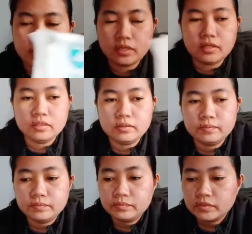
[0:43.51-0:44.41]
And,
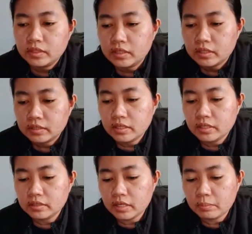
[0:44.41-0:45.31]

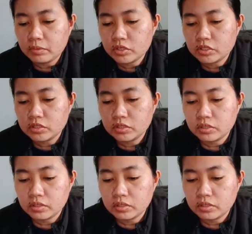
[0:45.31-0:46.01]
Then, tapos,